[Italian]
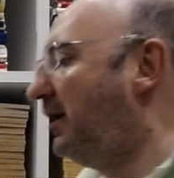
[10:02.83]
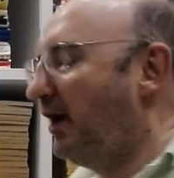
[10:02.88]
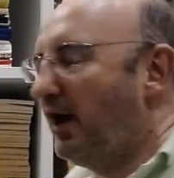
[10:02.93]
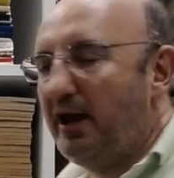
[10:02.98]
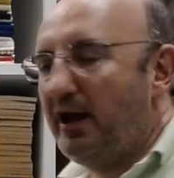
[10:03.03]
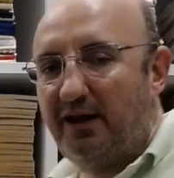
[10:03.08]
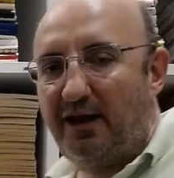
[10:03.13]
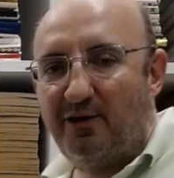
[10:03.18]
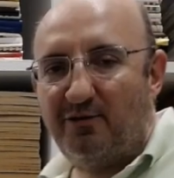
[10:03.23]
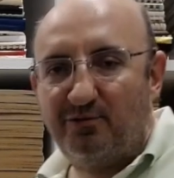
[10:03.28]

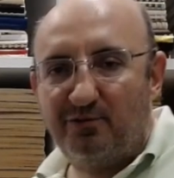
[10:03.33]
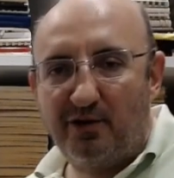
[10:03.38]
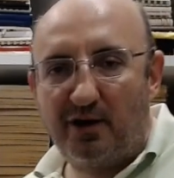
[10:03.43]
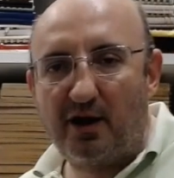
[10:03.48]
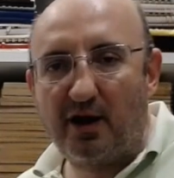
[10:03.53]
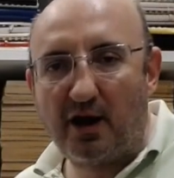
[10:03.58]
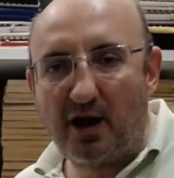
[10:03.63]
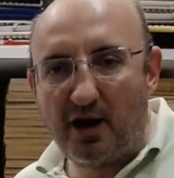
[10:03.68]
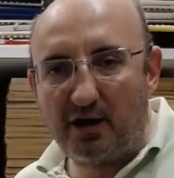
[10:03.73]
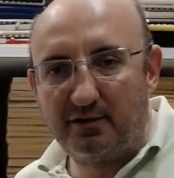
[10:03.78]
ed è un
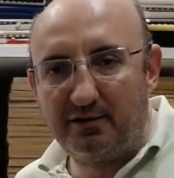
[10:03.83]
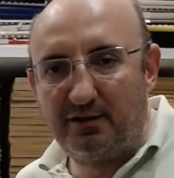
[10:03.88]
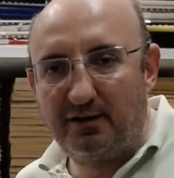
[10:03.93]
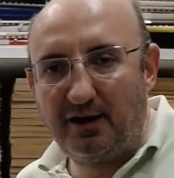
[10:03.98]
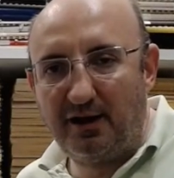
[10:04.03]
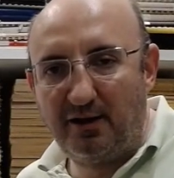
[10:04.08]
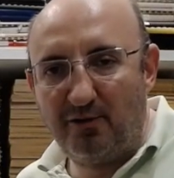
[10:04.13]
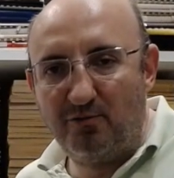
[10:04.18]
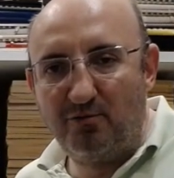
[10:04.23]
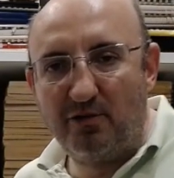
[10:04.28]

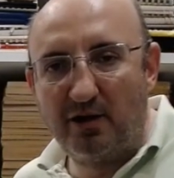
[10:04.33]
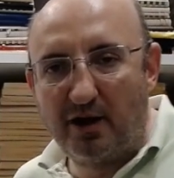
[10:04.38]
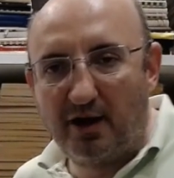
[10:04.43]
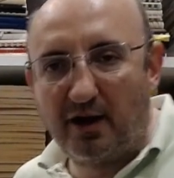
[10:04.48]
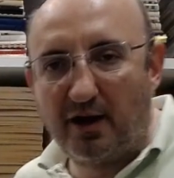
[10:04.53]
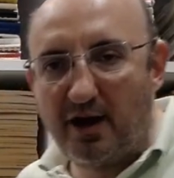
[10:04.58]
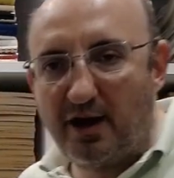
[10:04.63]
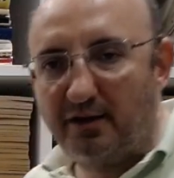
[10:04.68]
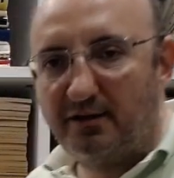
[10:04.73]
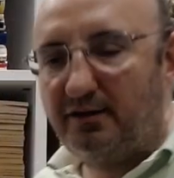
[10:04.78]
grande, un
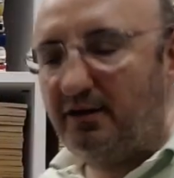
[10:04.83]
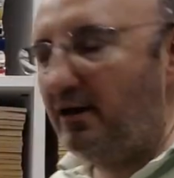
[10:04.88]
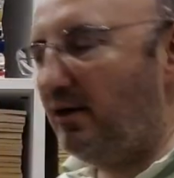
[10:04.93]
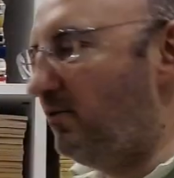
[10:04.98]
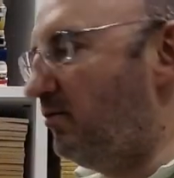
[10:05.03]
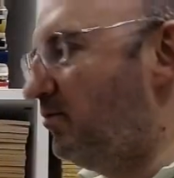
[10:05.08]
grande,